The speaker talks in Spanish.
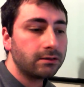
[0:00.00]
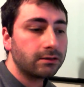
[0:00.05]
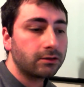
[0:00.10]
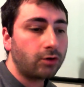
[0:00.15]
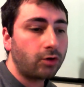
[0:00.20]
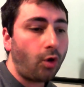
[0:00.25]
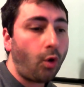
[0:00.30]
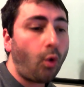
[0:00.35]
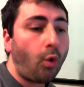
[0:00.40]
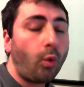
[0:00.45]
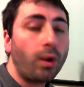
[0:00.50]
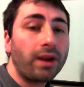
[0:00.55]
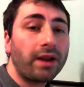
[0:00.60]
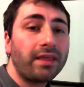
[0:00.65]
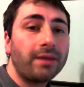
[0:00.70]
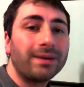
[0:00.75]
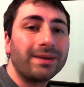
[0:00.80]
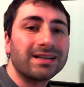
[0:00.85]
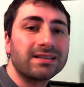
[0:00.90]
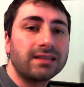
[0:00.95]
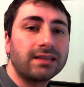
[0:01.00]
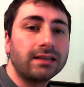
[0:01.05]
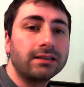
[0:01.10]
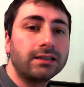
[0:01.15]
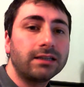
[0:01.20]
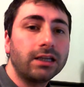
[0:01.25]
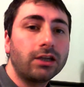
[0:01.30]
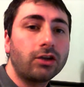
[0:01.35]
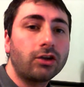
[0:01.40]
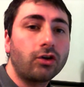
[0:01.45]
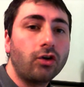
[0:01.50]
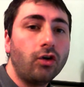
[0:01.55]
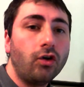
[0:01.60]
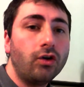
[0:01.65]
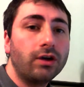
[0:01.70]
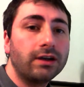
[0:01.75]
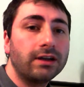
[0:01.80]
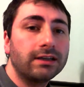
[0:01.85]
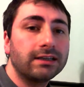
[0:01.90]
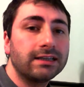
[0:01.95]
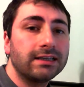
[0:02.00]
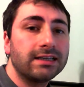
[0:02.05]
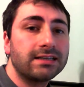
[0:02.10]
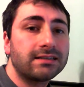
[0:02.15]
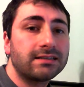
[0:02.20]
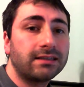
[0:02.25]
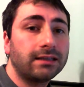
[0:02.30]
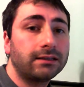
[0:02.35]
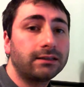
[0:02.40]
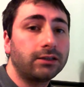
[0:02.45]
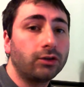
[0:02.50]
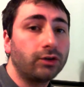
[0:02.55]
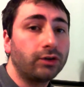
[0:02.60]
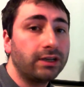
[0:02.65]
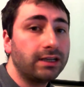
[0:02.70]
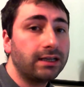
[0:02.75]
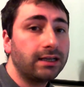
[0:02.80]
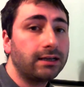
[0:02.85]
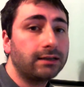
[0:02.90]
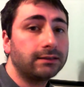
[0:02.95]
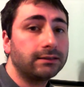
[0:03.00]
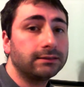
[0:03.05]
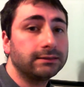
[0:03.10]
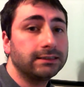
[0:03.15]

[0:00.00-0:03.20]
concuerda bastante con esta teoría,